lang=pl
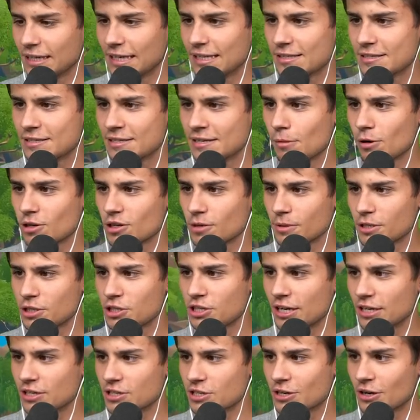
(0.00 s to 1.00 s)
więc może być
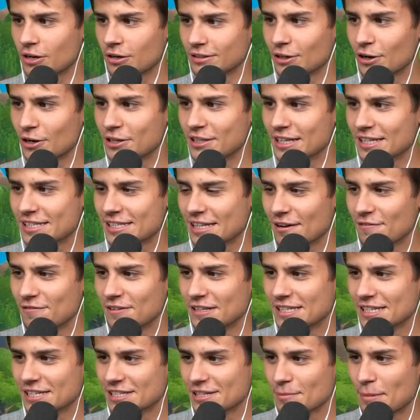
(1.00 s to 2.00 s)
ciężko. Doktesta
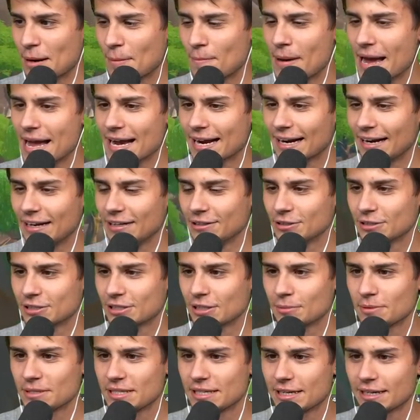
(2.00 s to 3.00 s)
widzę, że ma mecha już,
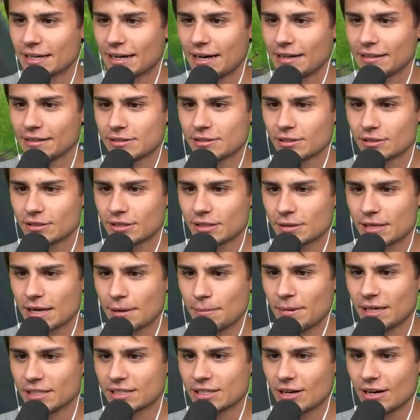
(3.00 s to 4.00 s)
Dominika. Co ty
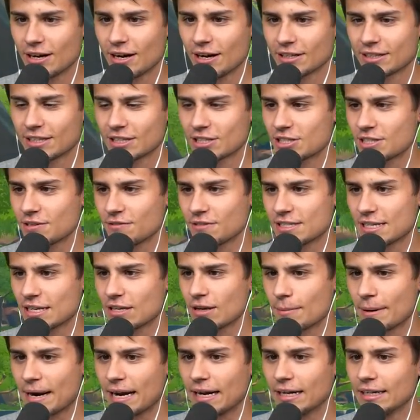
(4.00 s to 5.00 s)
tam masz? O, też cię widzę,
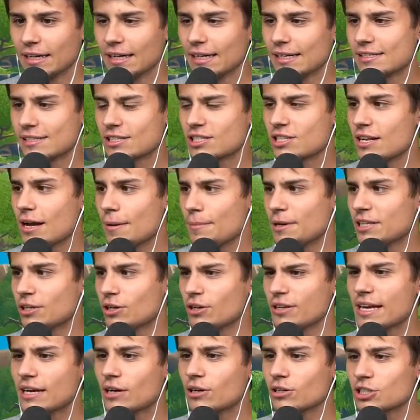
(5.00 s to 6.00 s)
dobra. Zaczynamy,
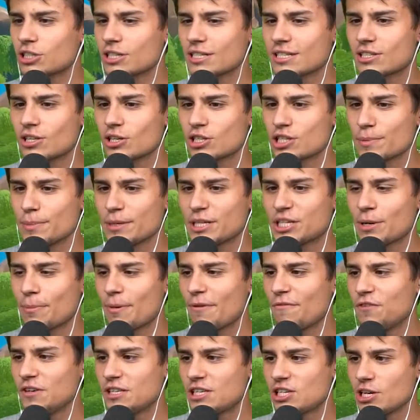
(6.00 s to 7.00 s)
tylko najgorsze jest to, że my
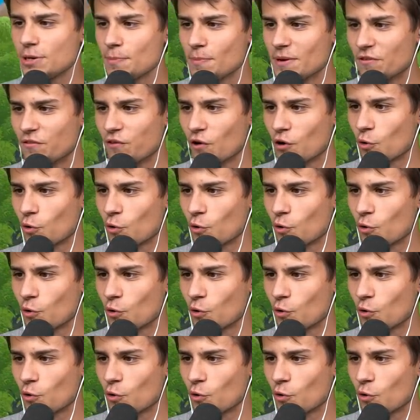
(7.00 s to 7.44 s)
siebie widzimy w